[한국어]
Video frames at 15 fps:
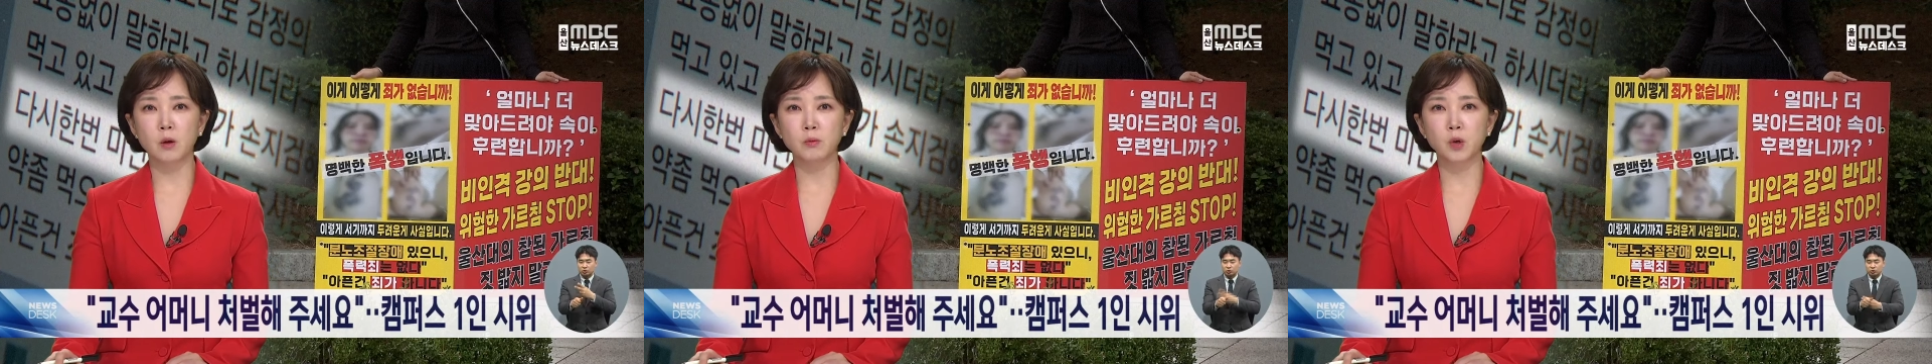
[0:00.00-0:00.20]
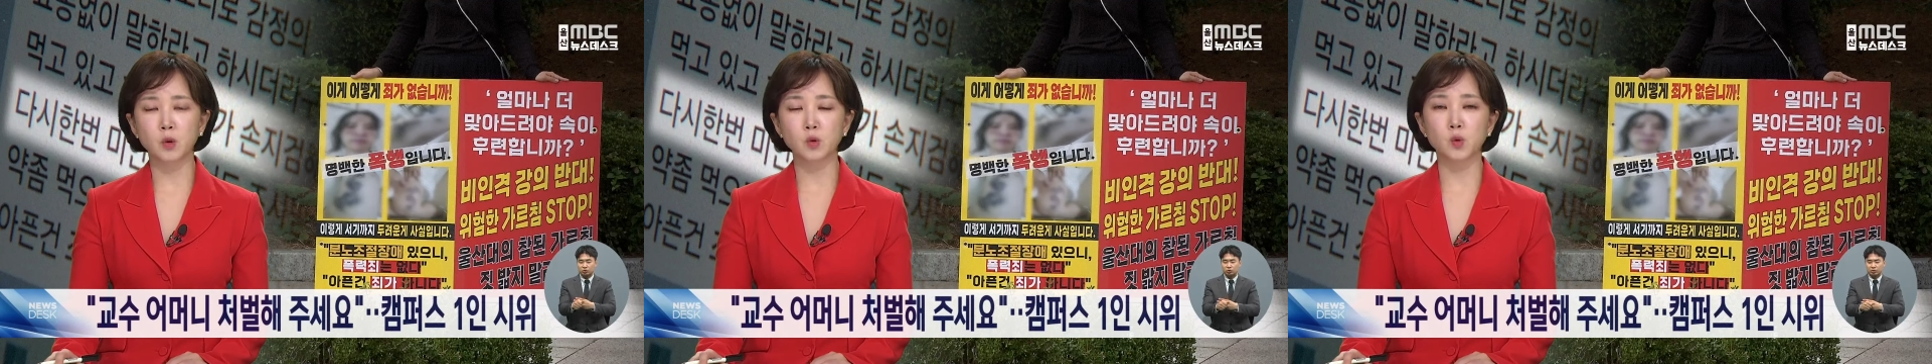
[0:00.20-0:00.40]

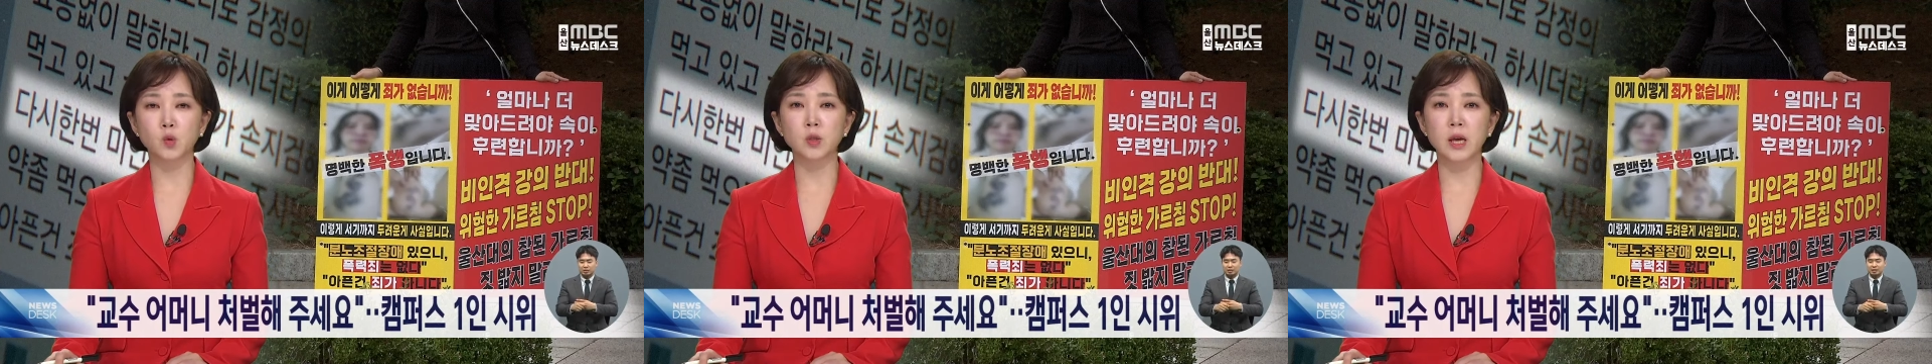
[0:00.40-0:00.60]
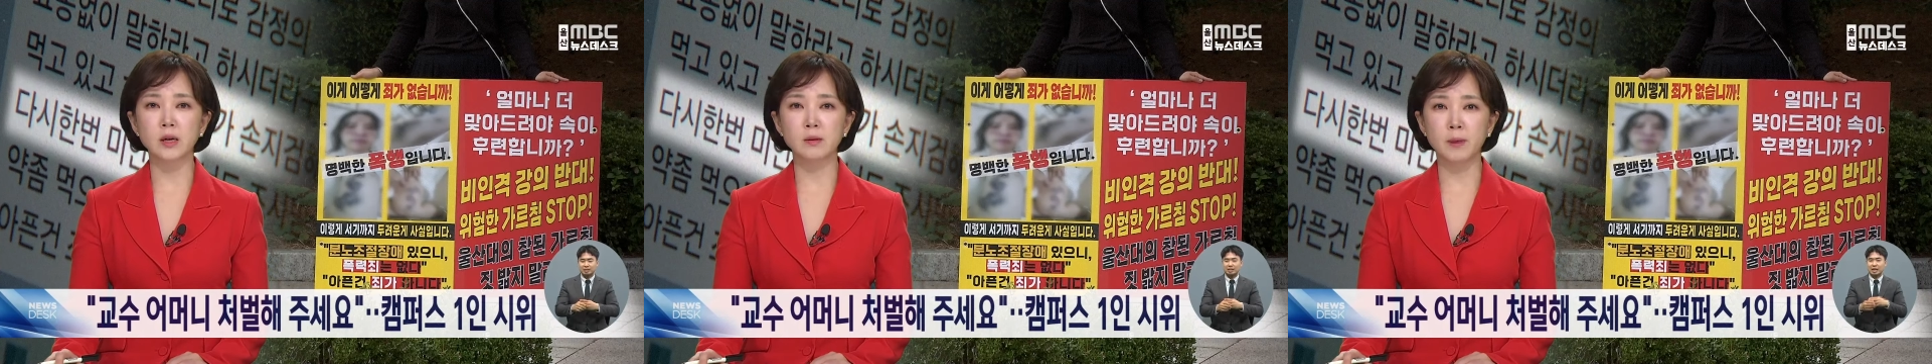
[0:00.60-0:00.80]
혐의로
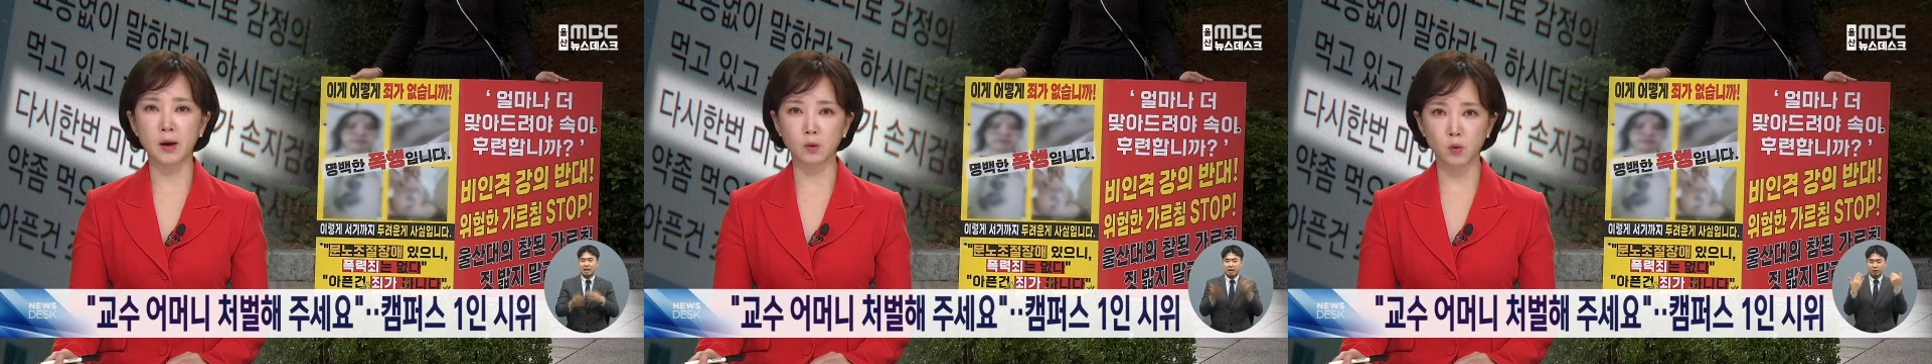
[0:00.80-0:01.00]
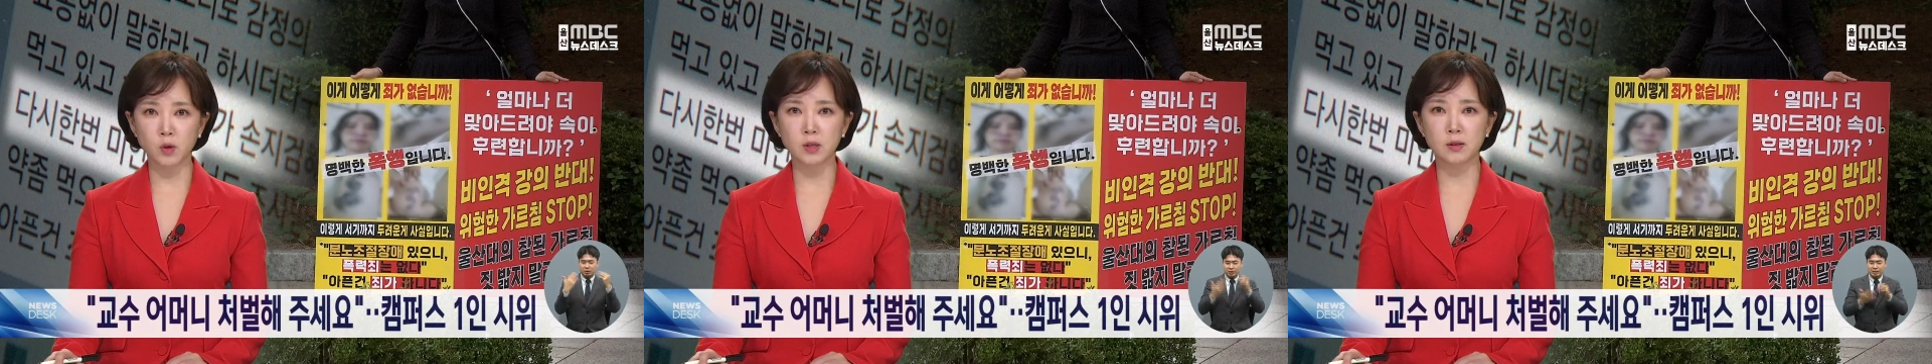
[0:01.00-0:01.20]
조사를
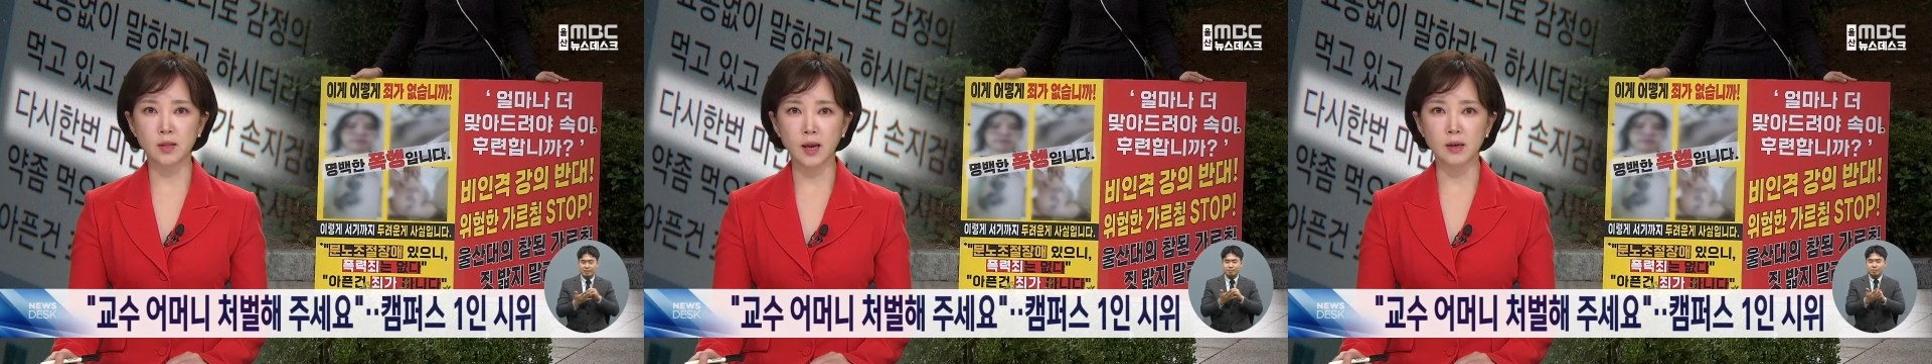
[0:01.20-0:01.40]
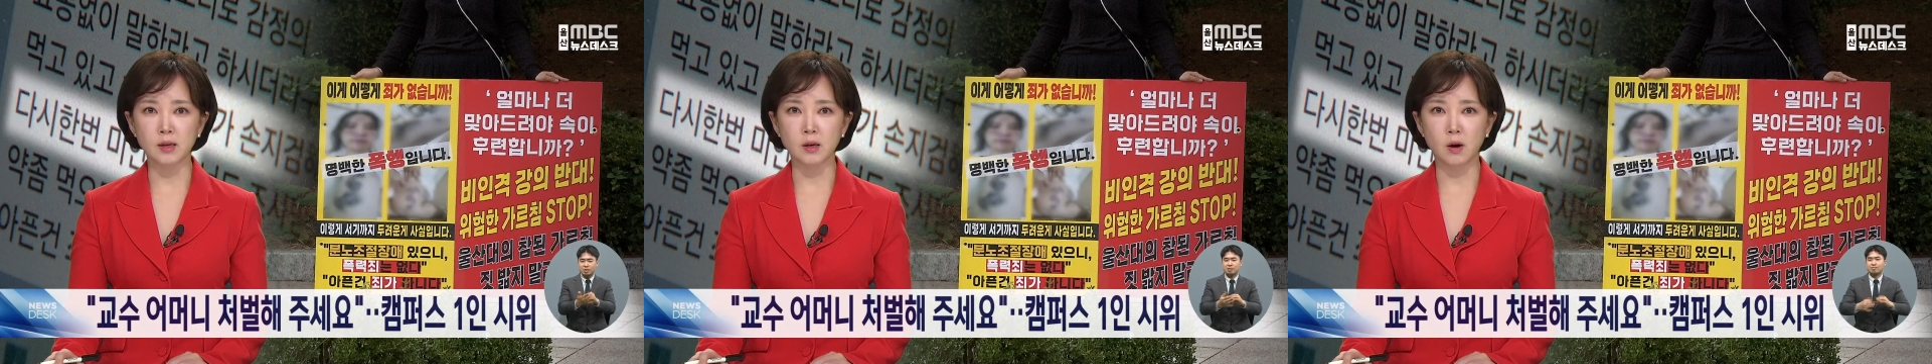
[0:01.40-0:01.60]
받고
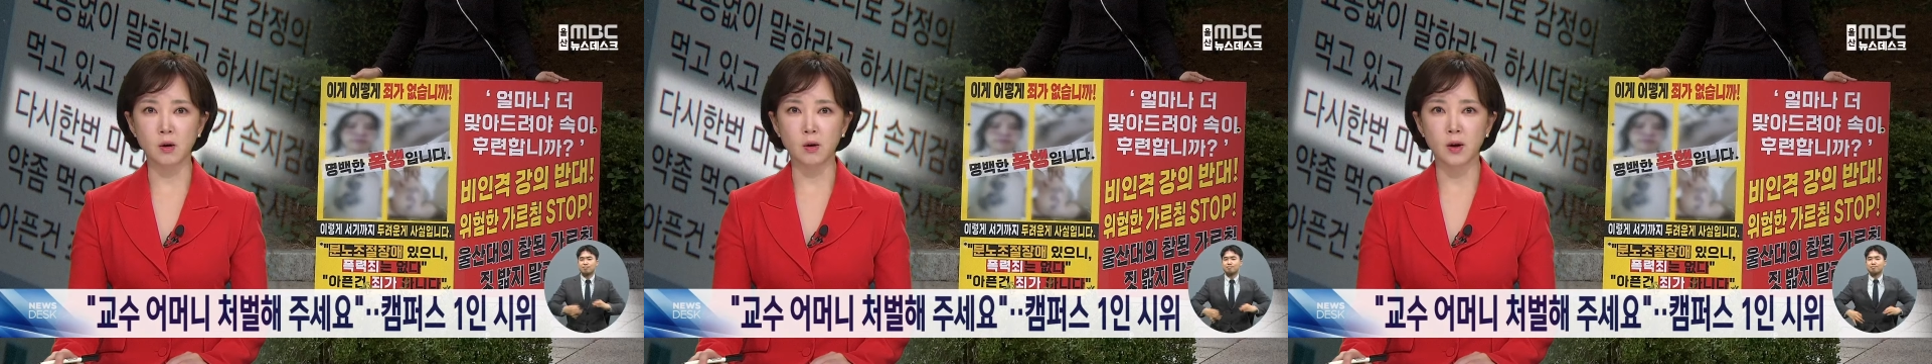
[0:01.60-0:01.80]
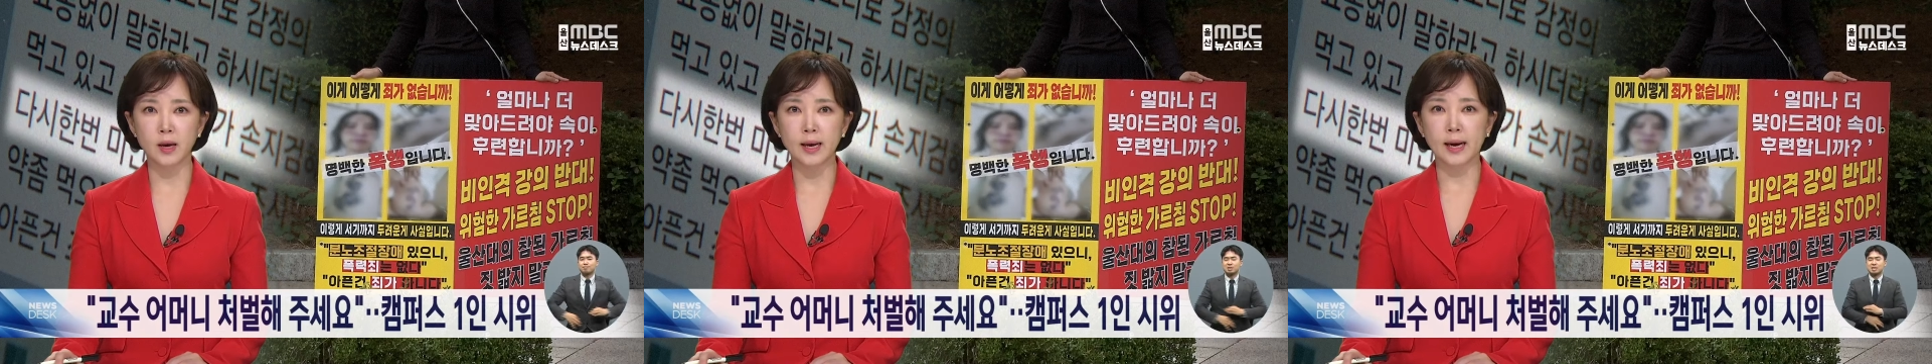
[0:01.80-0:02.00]
있는 데
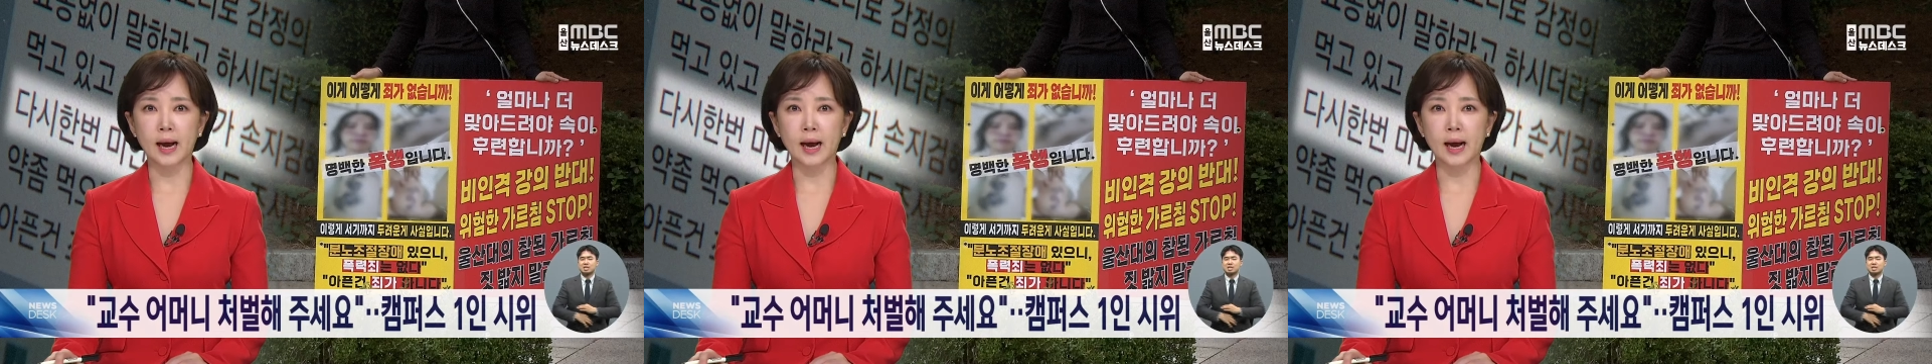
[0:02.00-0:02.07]
이어